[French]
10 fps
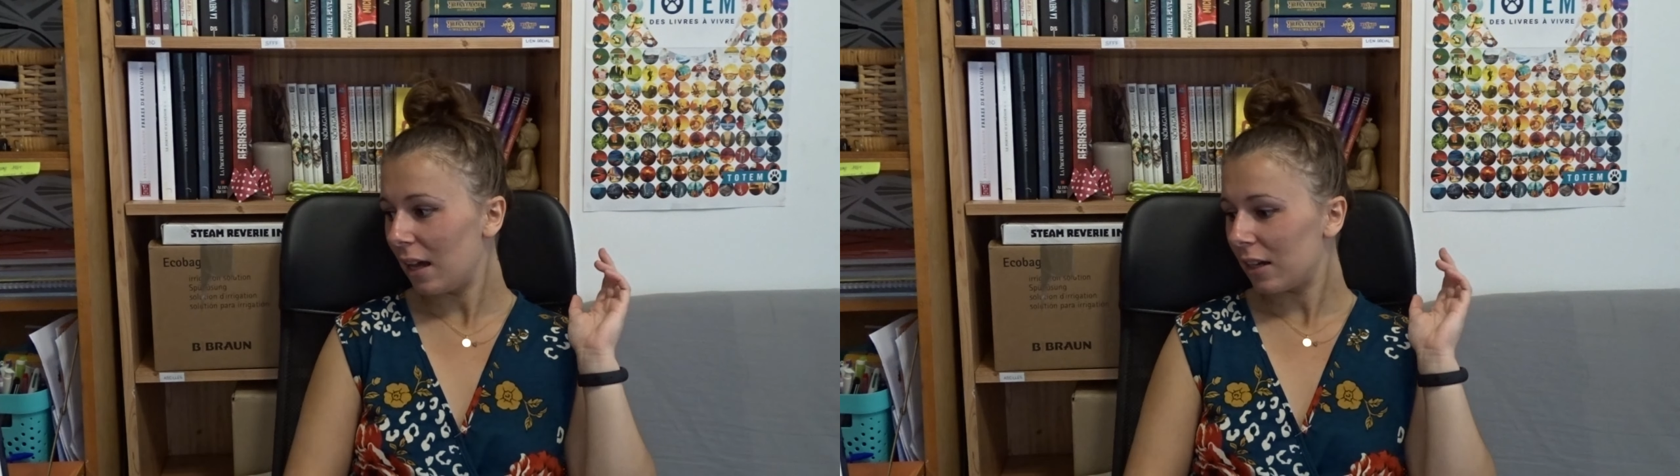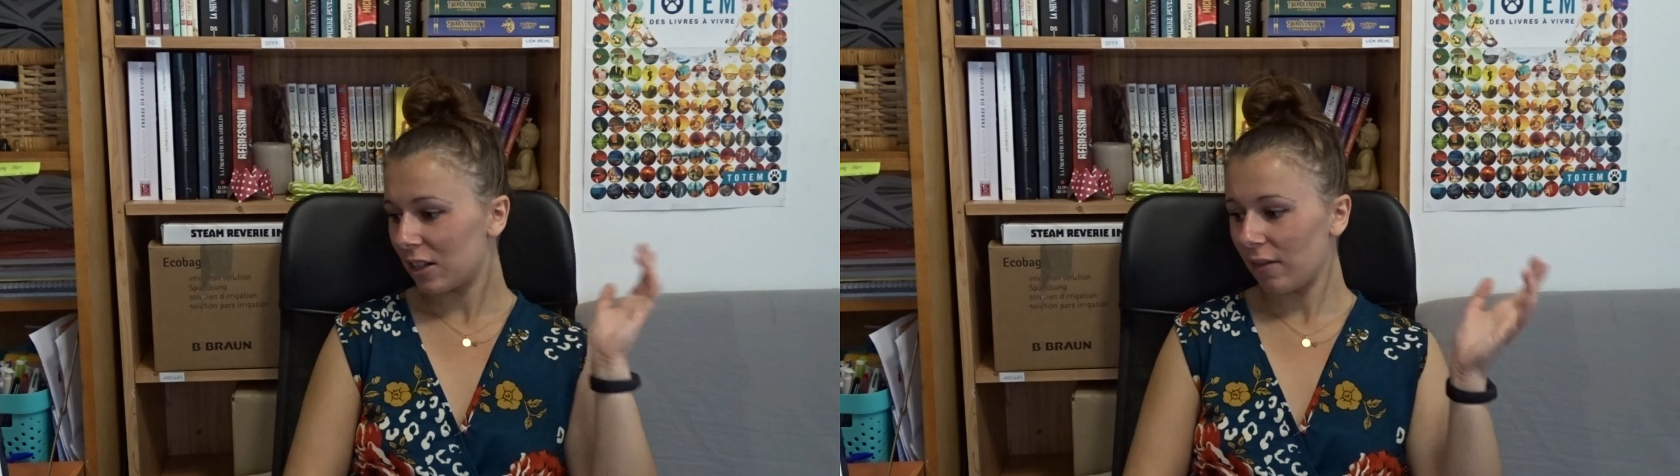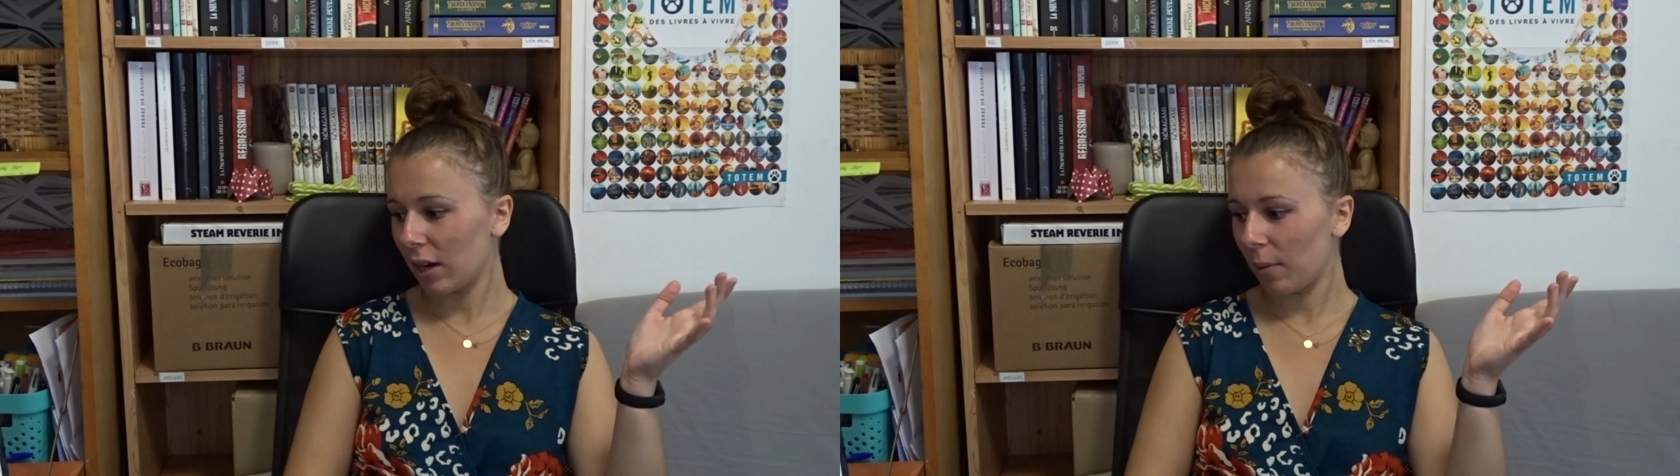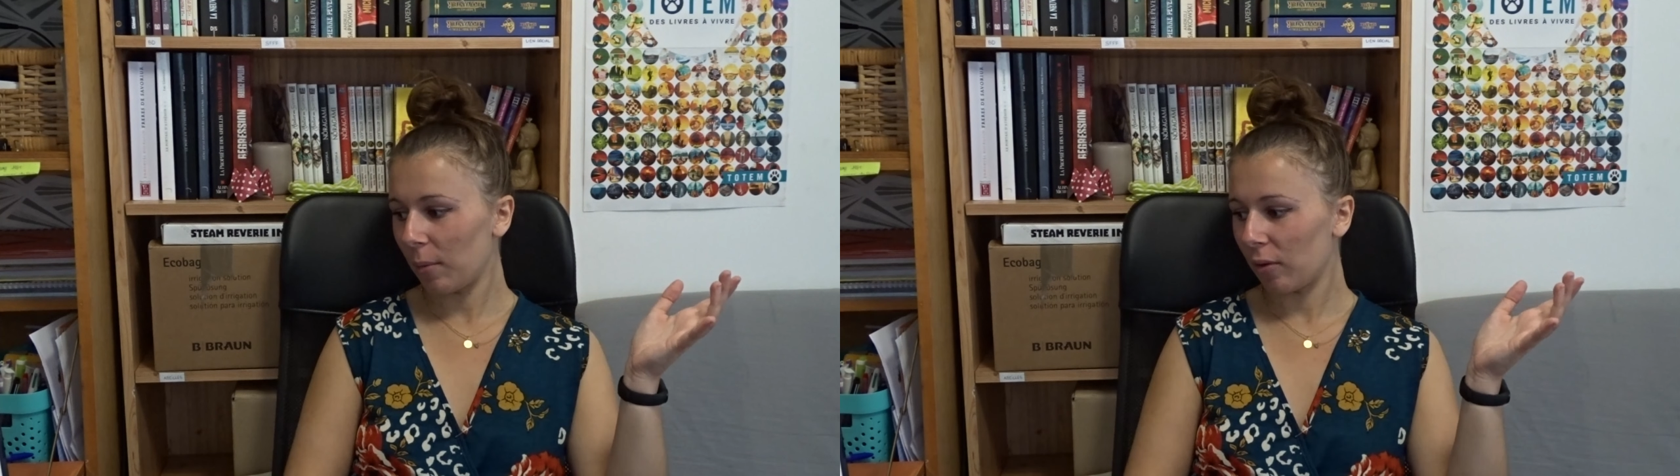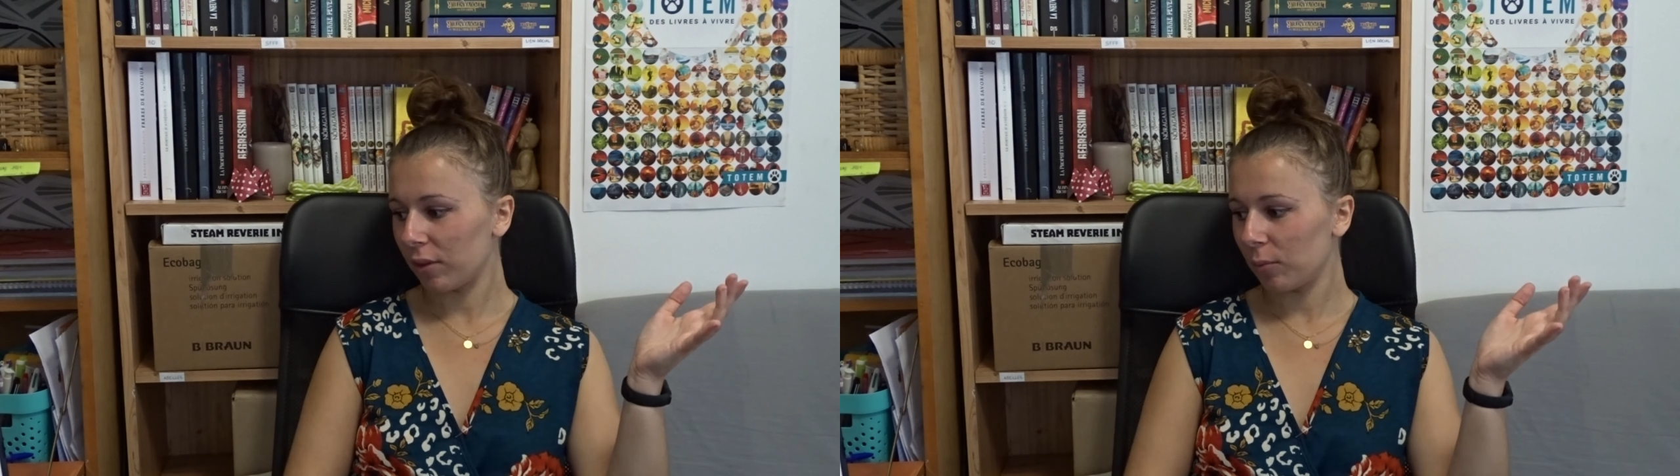J'avais quand
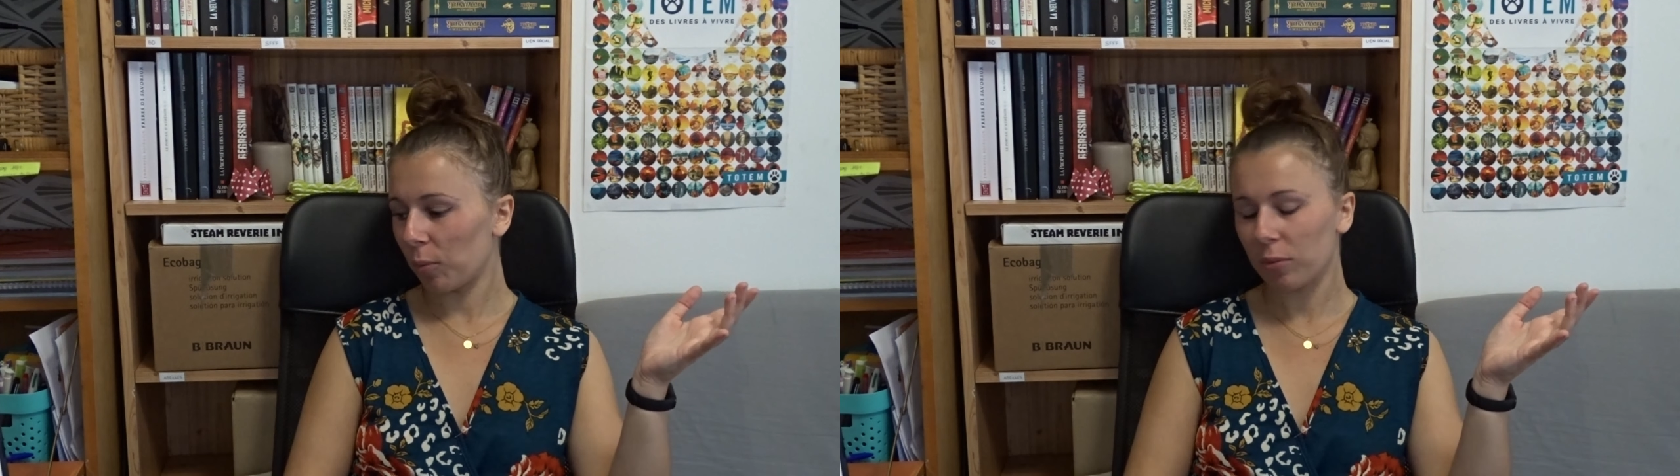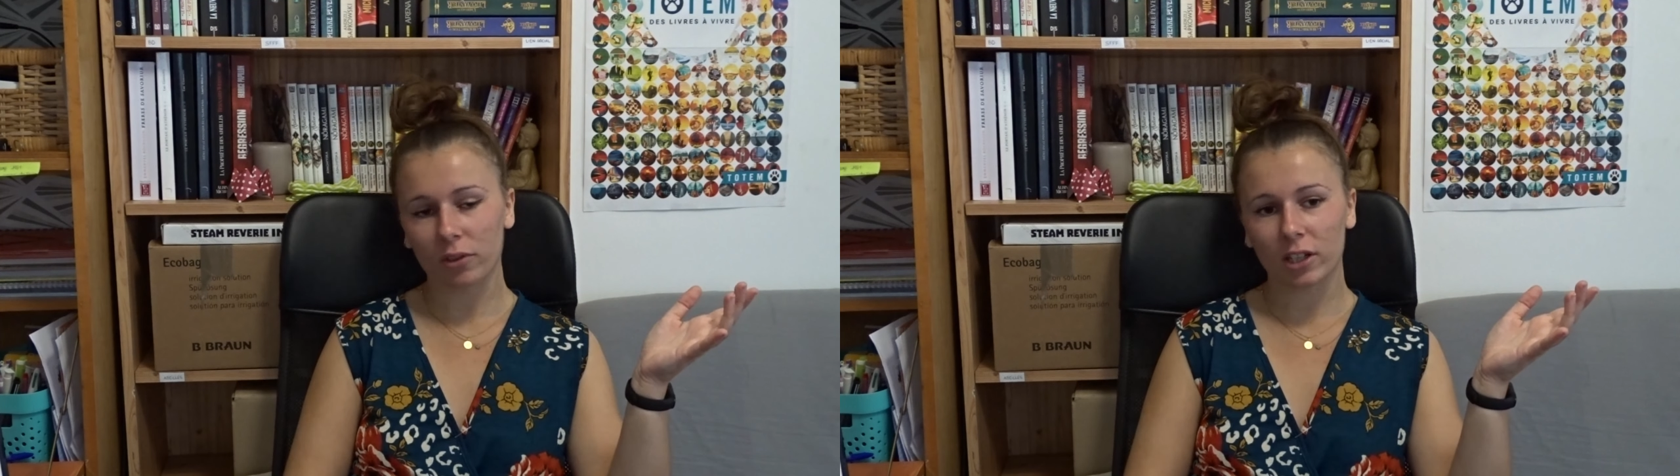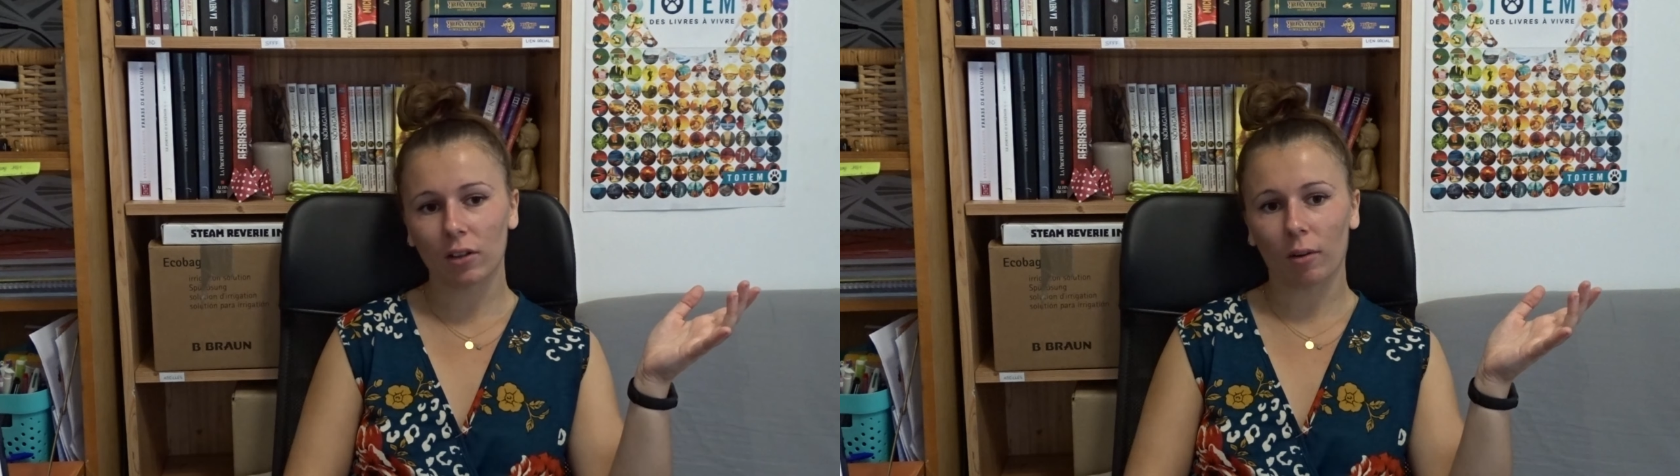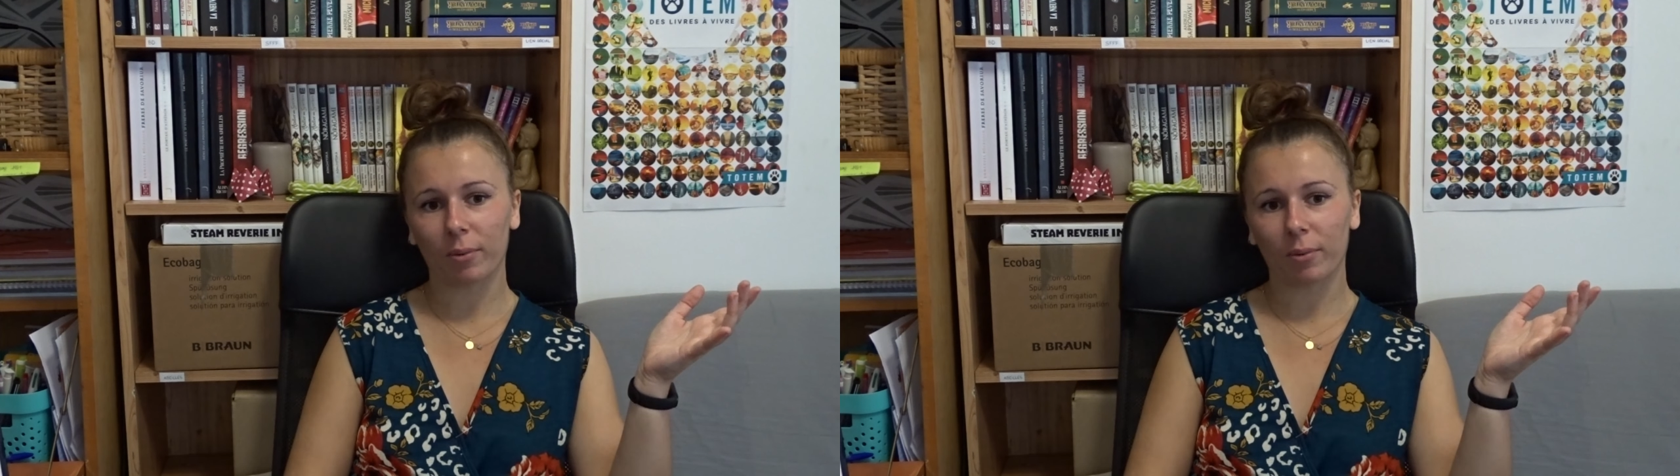même envie de me replonger dans